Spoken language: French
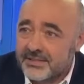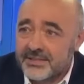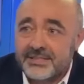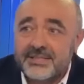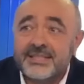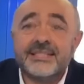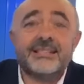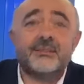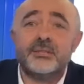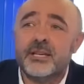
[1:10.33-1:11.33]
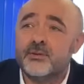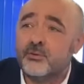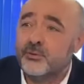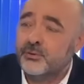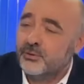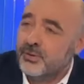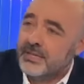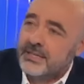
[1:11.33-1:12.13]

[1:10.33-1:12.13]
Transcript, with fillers: s'ils attendaient un non-lieu